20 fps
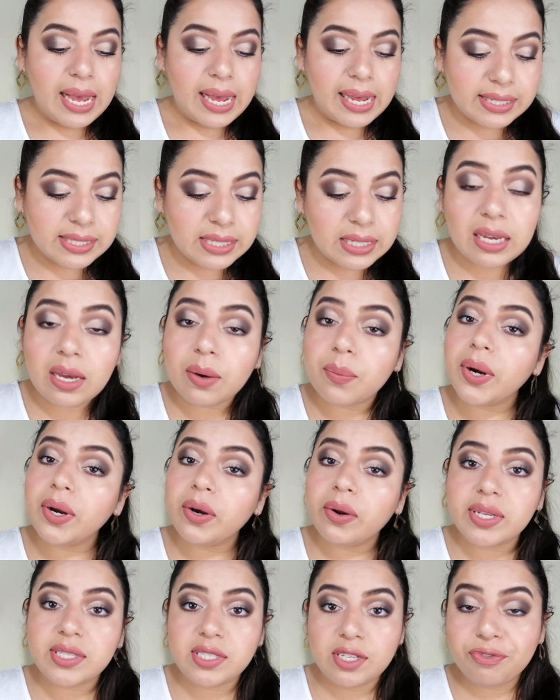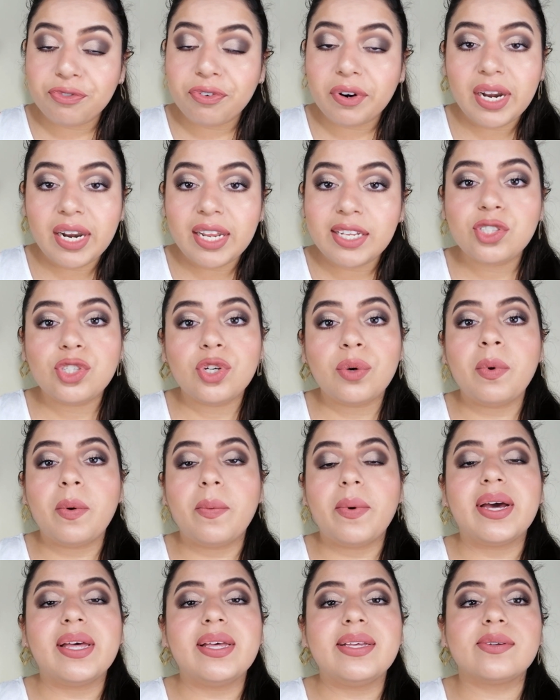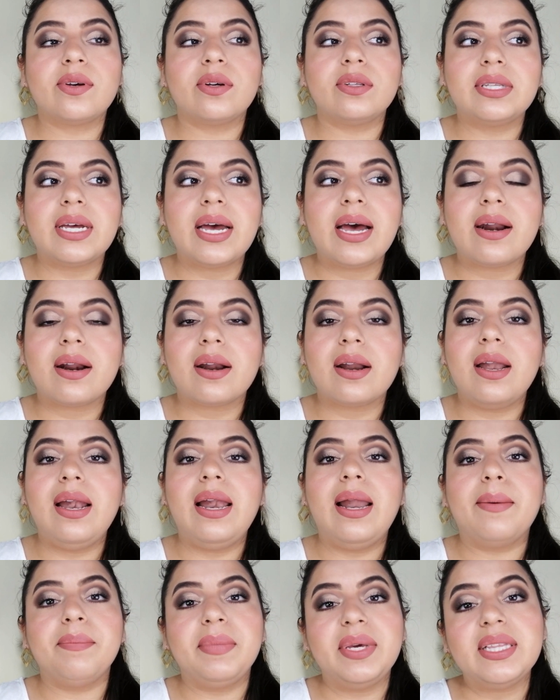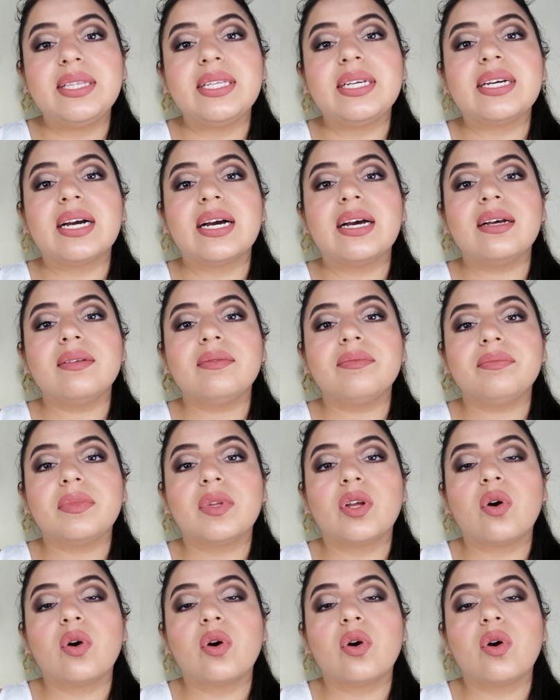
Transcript: Así que bueno, así fue el hecho, me van a descontar la mítica